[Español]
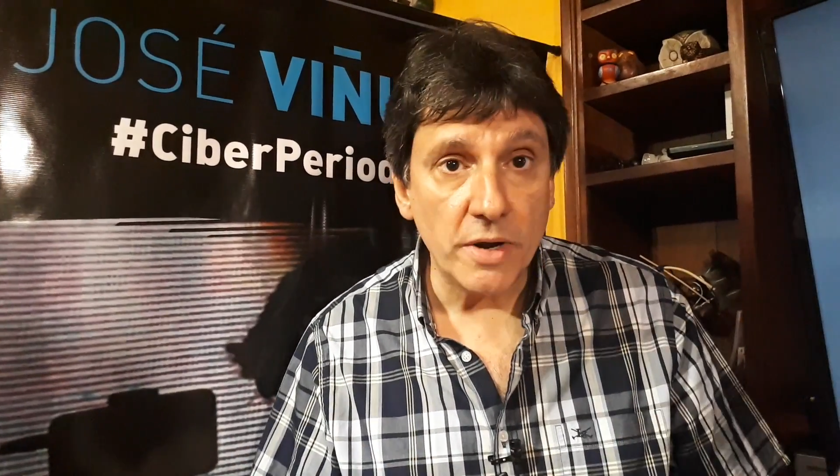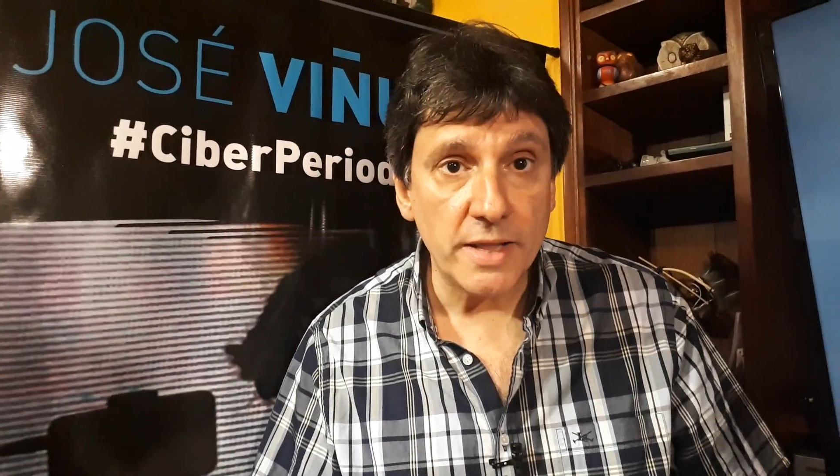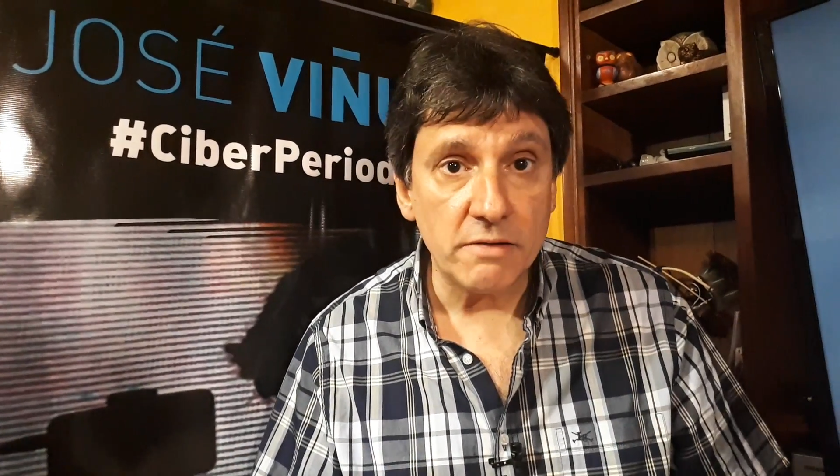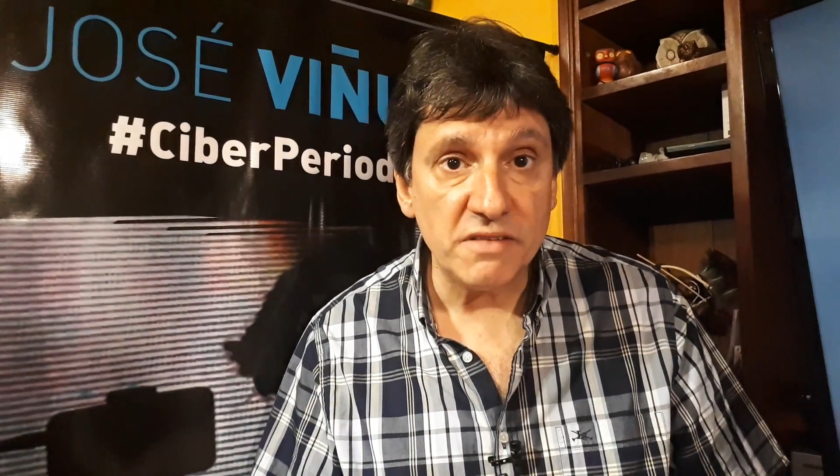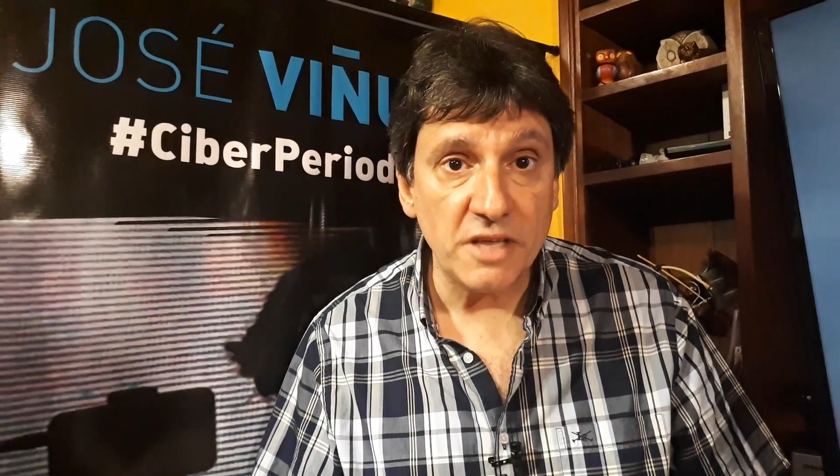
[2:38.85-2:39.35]
que
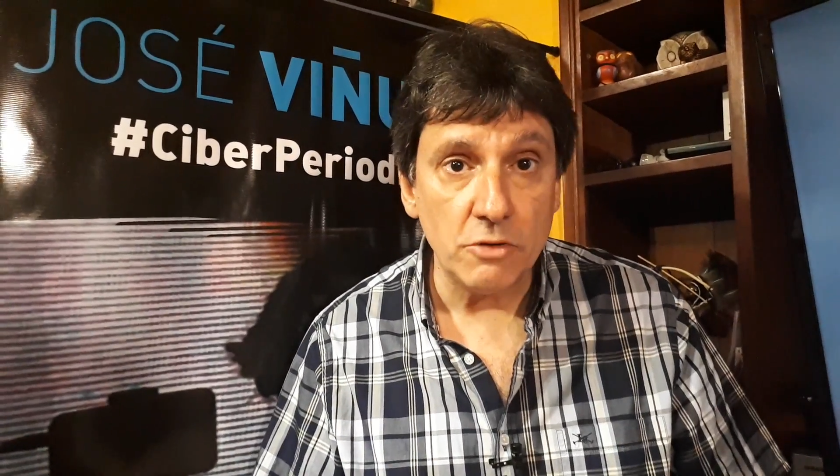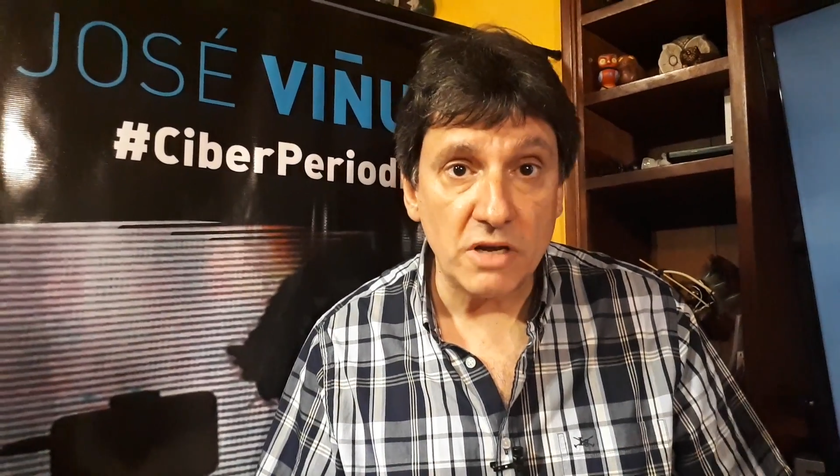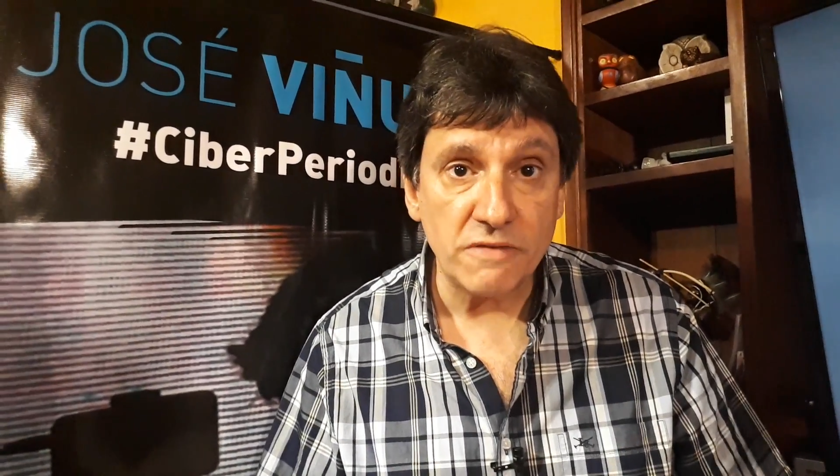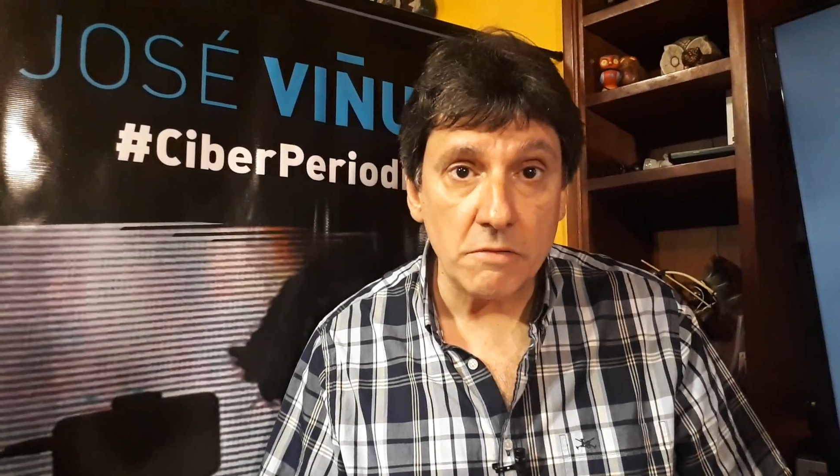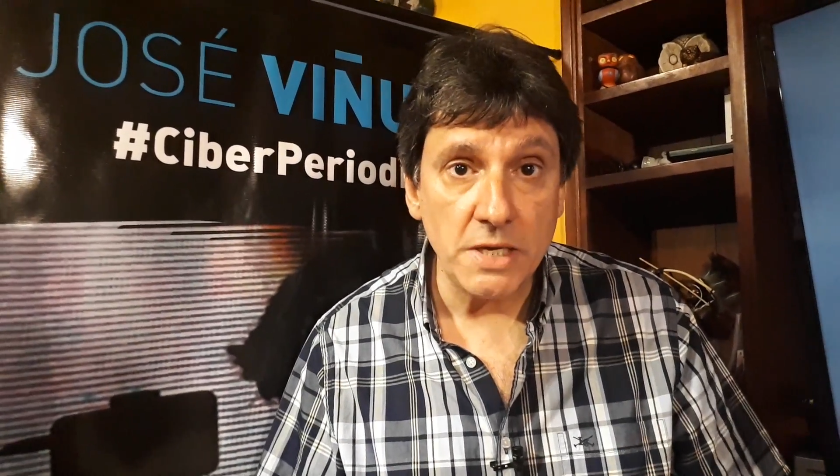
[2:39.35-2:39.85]
estaba haciendo
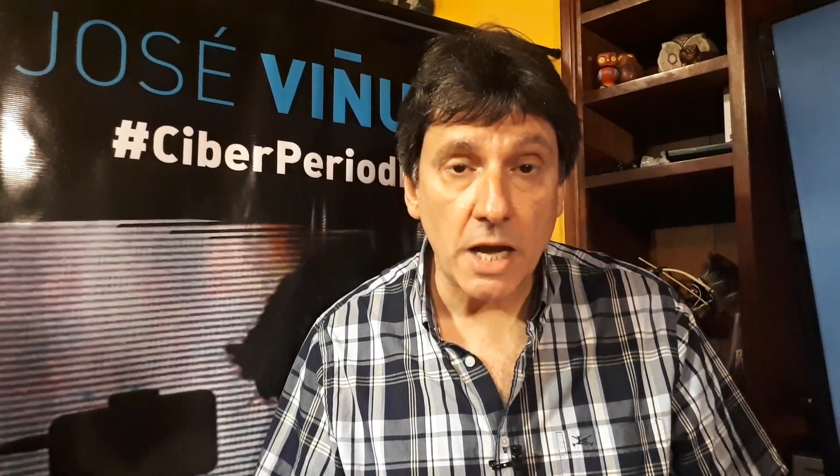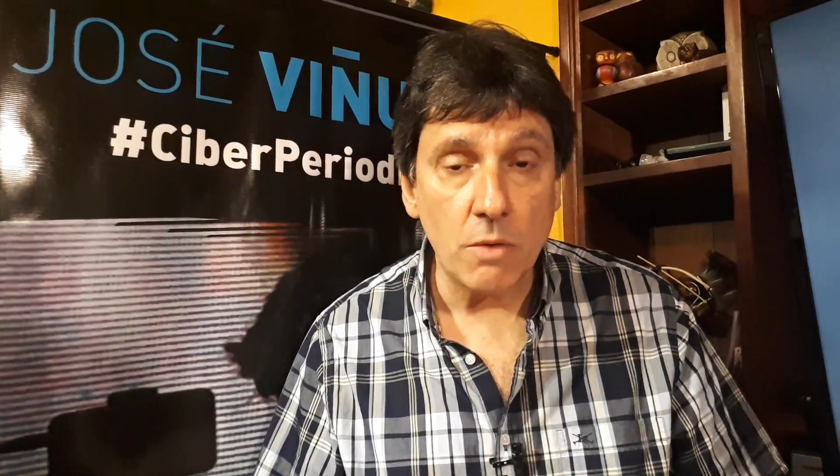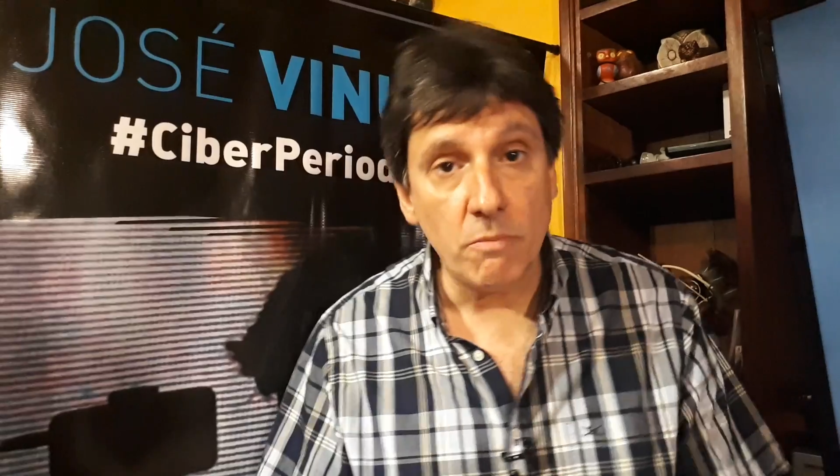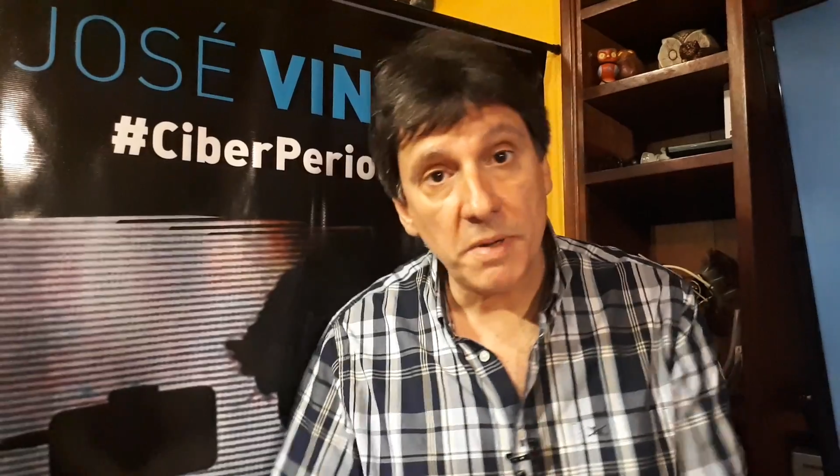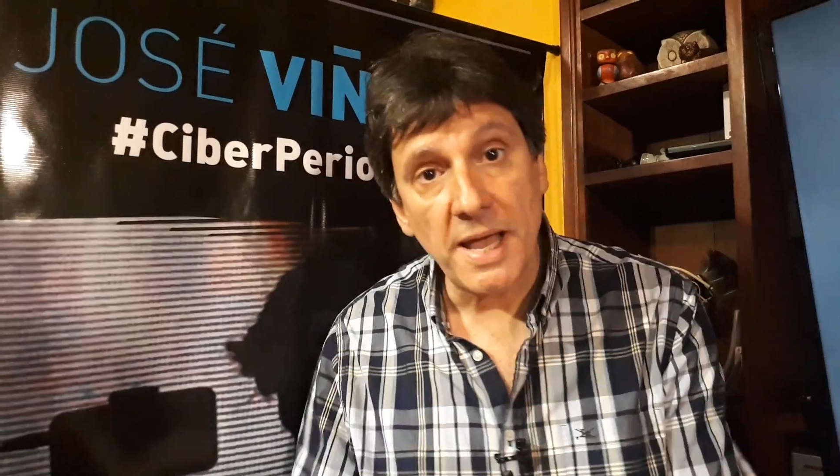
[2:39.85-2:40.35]
la fábrica
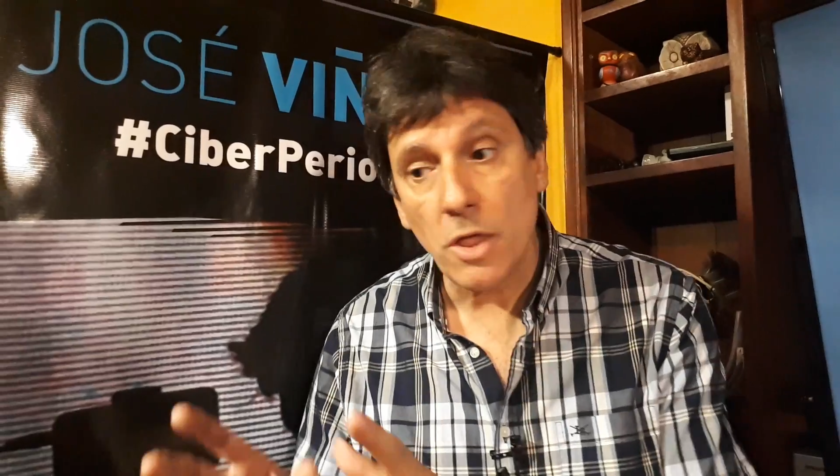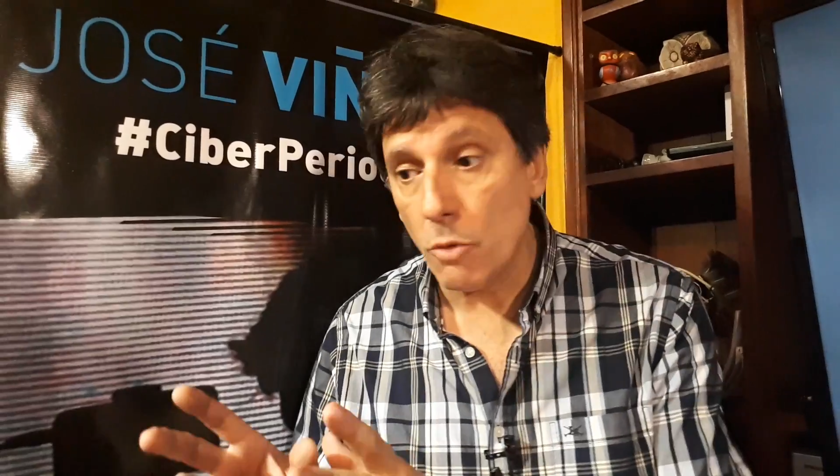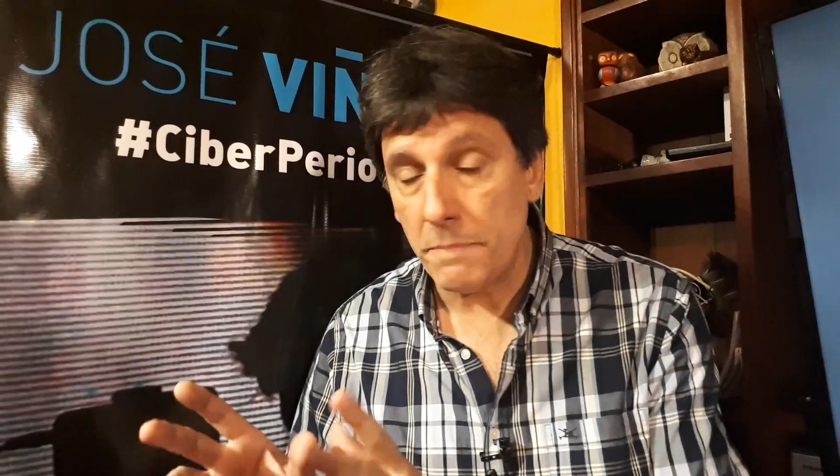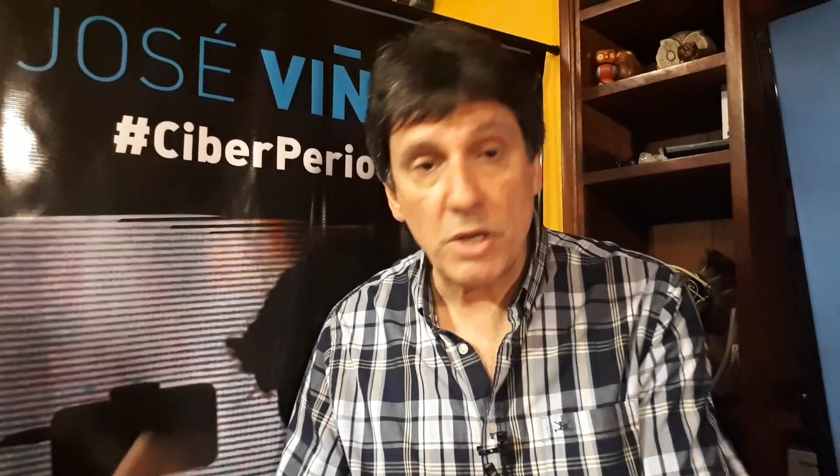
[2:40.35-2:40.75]
como empleado,